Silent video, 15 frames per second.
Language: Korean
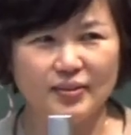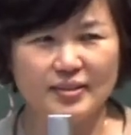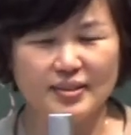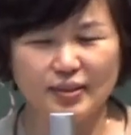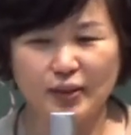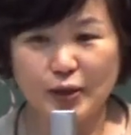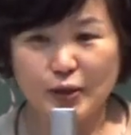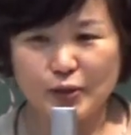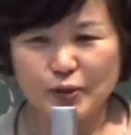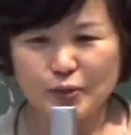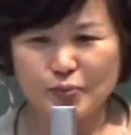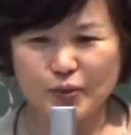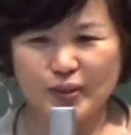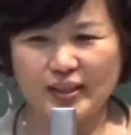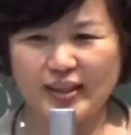그래서
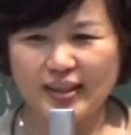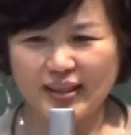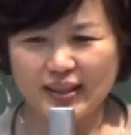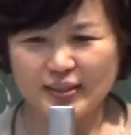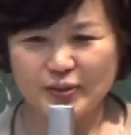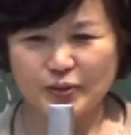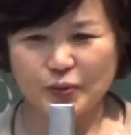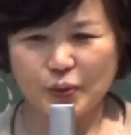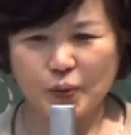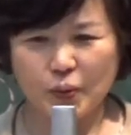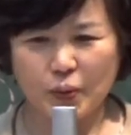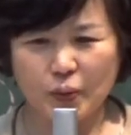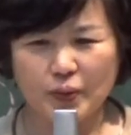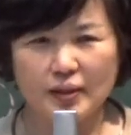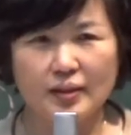너무
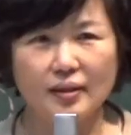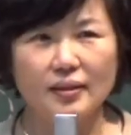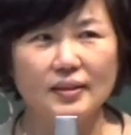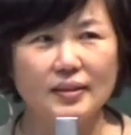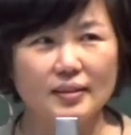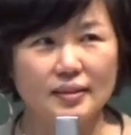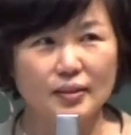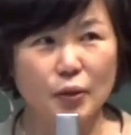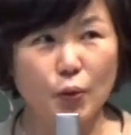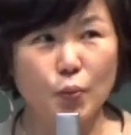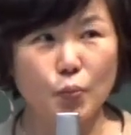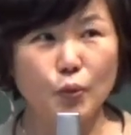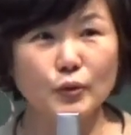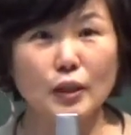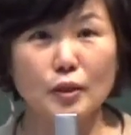기해가지고 있는데
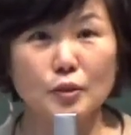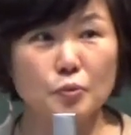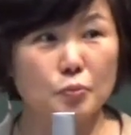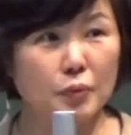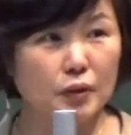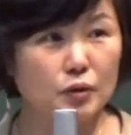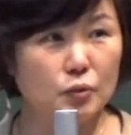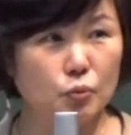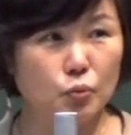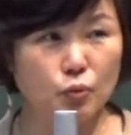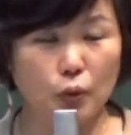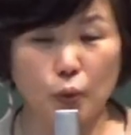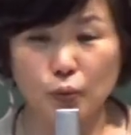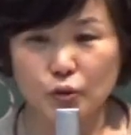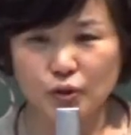목사님이 마침 또
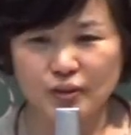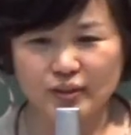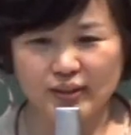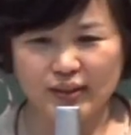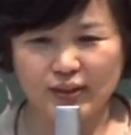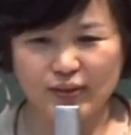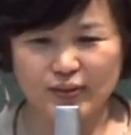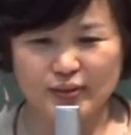나오시는 거예요.